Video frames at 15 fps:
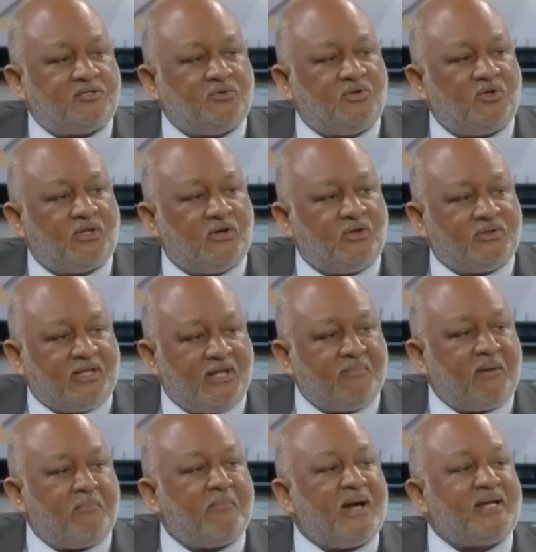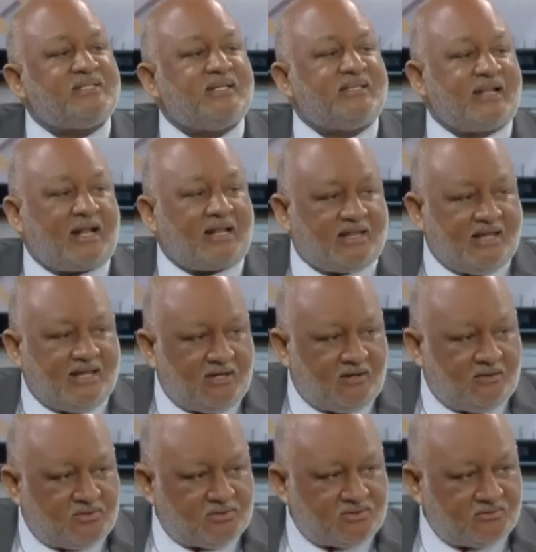ese es uno de los temas más
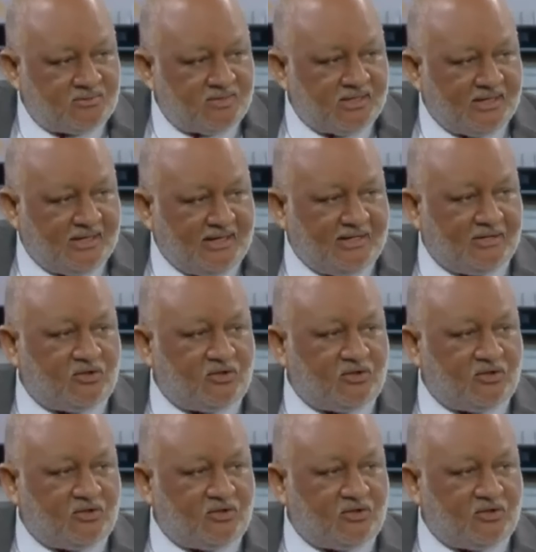estratégicos